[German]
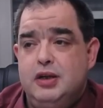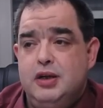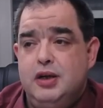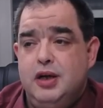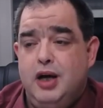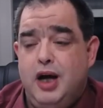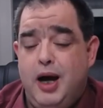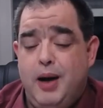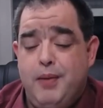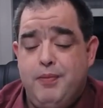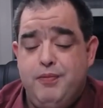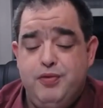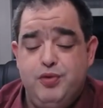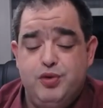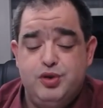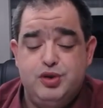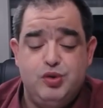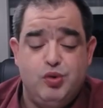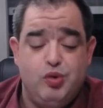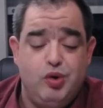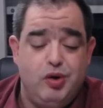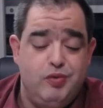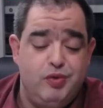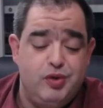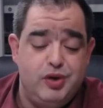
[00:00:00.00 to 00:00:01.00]

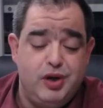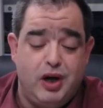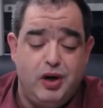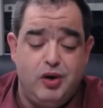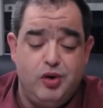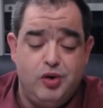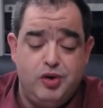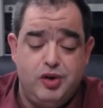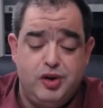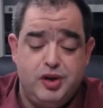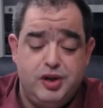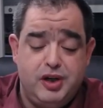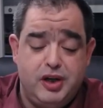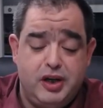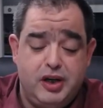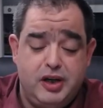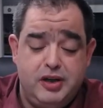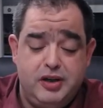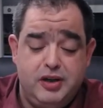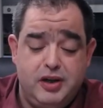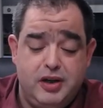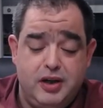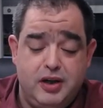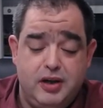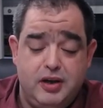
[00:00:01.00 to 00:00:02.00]
Abflussrohr wurde auch
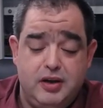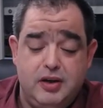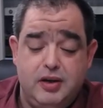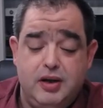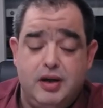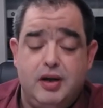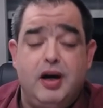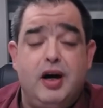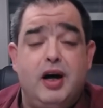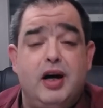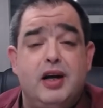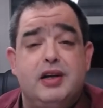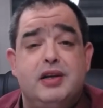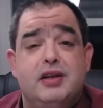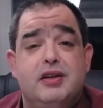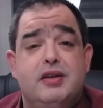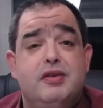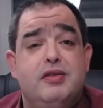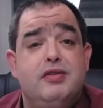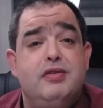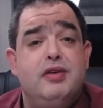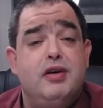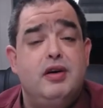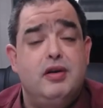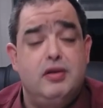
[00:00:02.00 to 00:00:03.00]
gedacht. Am
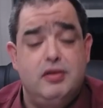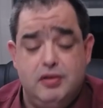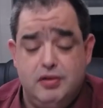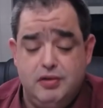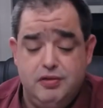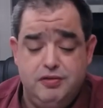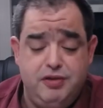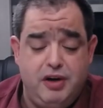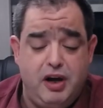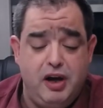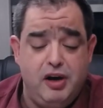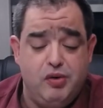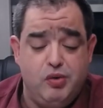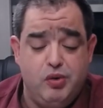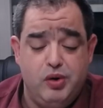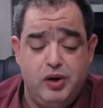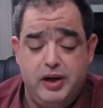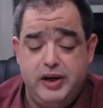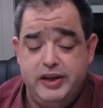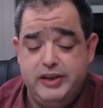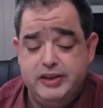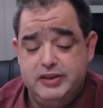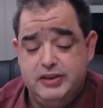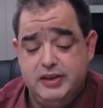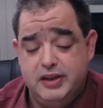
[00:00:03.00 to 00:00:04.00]
äh, Fallrohr
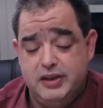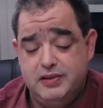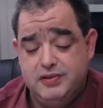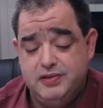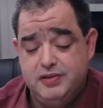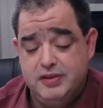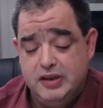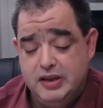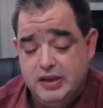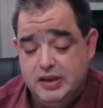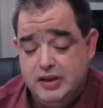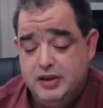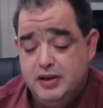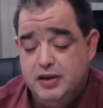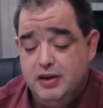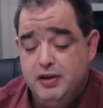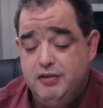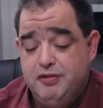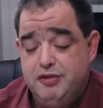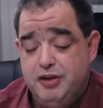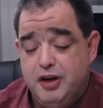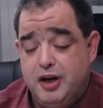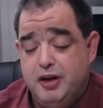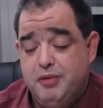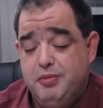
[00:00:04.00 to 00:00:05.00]
heißt das
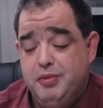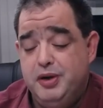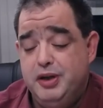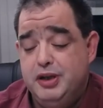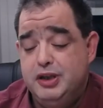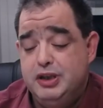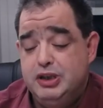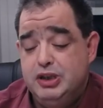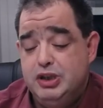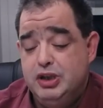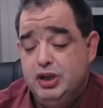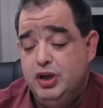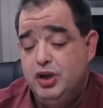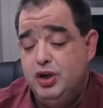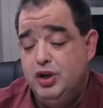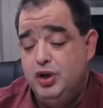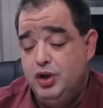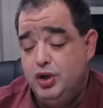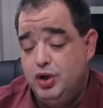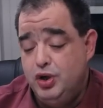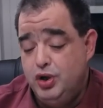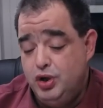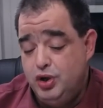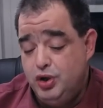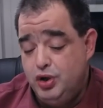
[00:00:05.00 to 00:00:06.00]
fachmännisch.
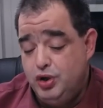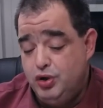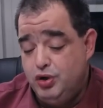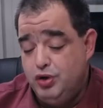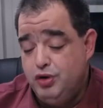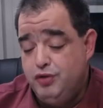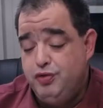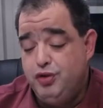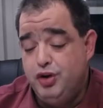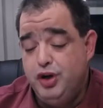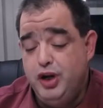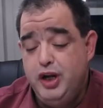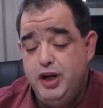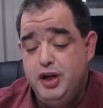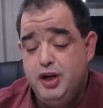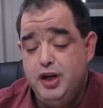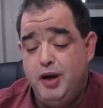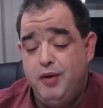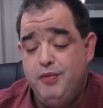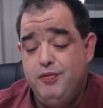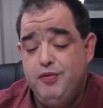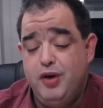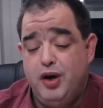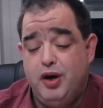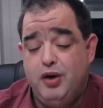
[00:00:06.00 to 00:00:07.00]
Und von innen
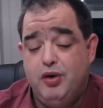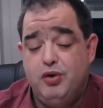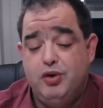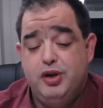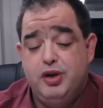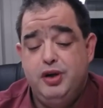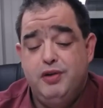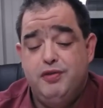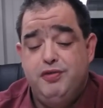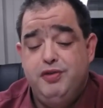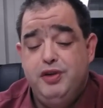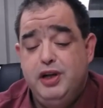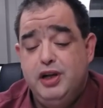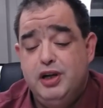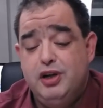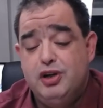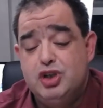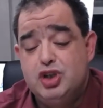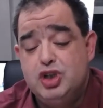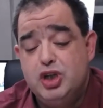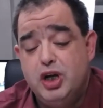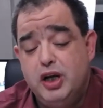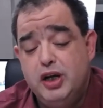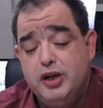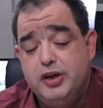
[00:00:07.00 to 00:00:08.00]
haben wir auch hier viel
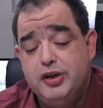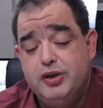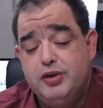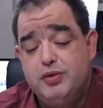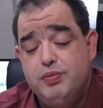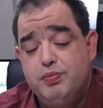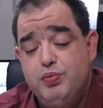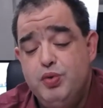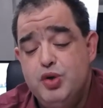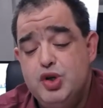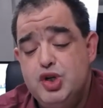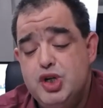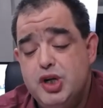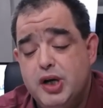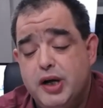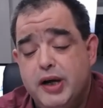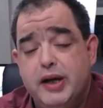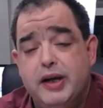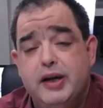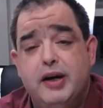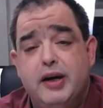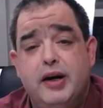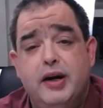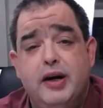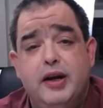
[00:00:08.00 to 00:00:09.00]
gestaltet.
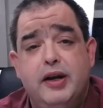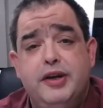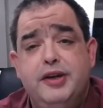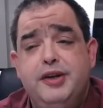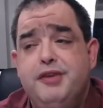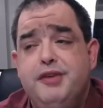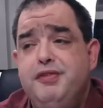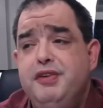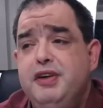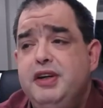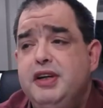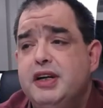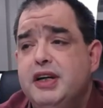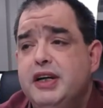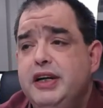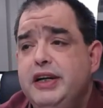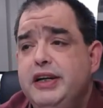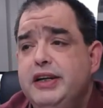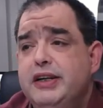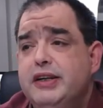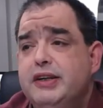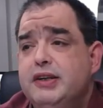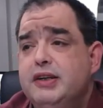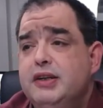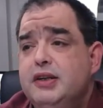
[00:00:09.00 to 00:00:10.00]
Bücherregal, eine
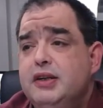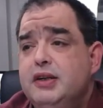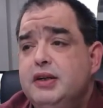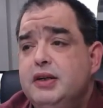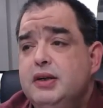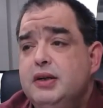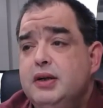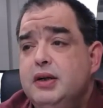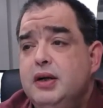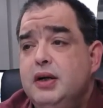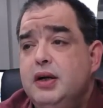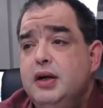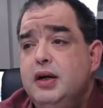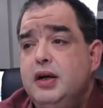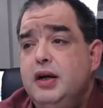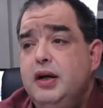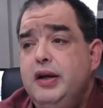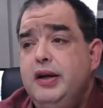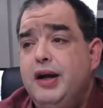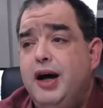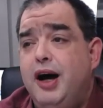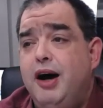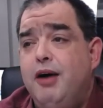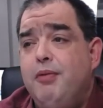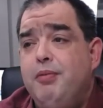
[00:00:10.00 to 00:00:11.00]
Vitrine,
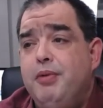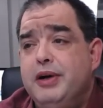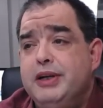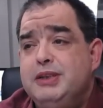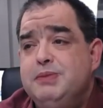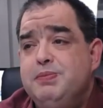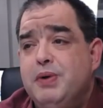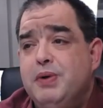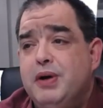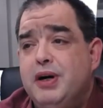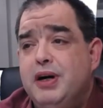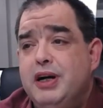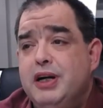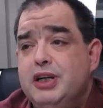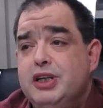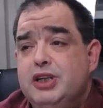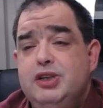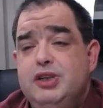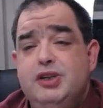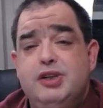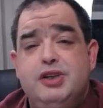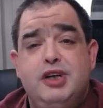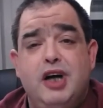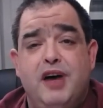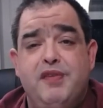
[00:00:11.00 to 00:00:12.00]
ein Arbeitsbereich,
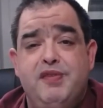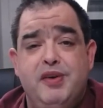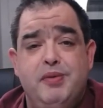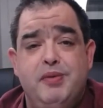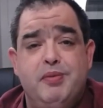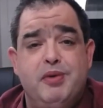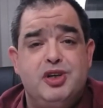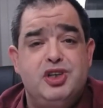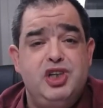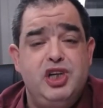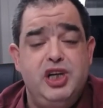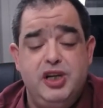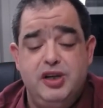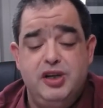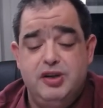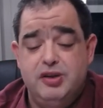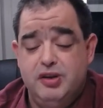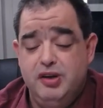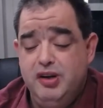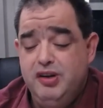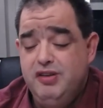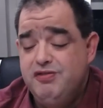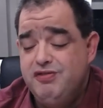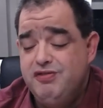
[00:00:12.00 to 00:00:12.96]
eine Kaffeemaschine, ein